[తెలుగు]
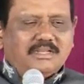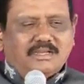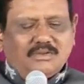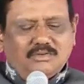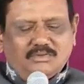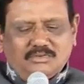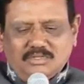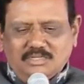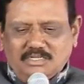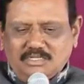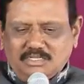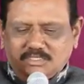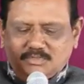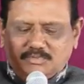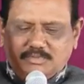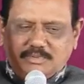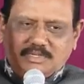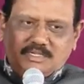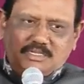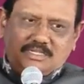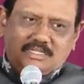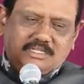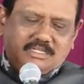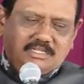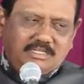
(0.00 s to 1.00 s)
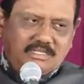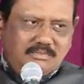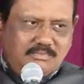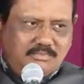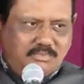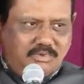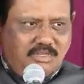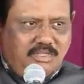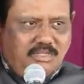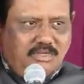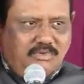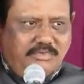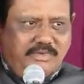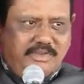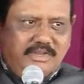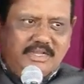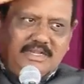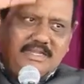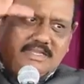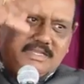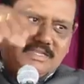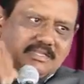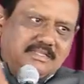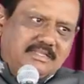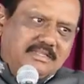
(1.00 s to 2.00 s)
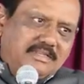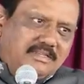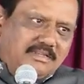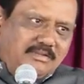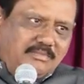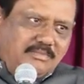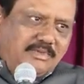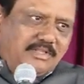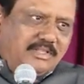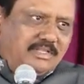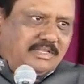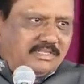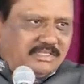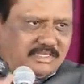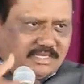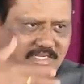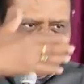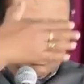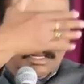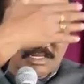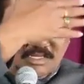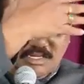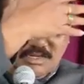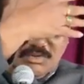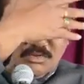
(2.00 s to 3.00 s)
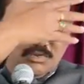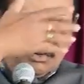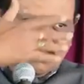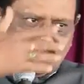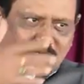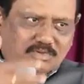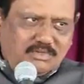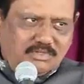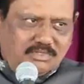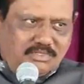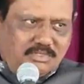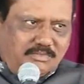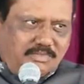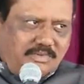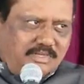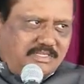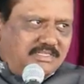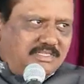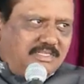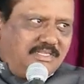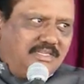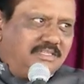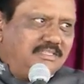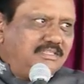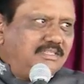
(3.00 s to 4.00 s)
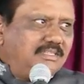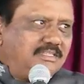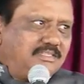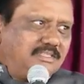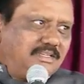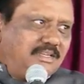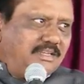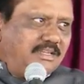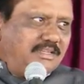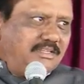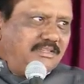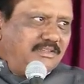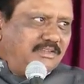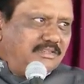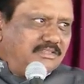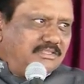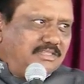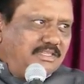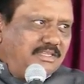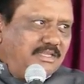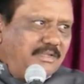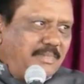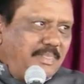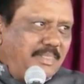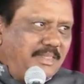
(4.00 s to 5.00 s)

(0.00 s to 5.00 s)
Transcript: నాకున్న రెస్పెక్ట్ అంతా ఇప్పుడు ఇరవై ఏళ్ళ కిందటనే పోయింది జగద్గిరి గుట్టకు వచ్చి ప్రసంగం చేశాడు ఏంటి తెలుసా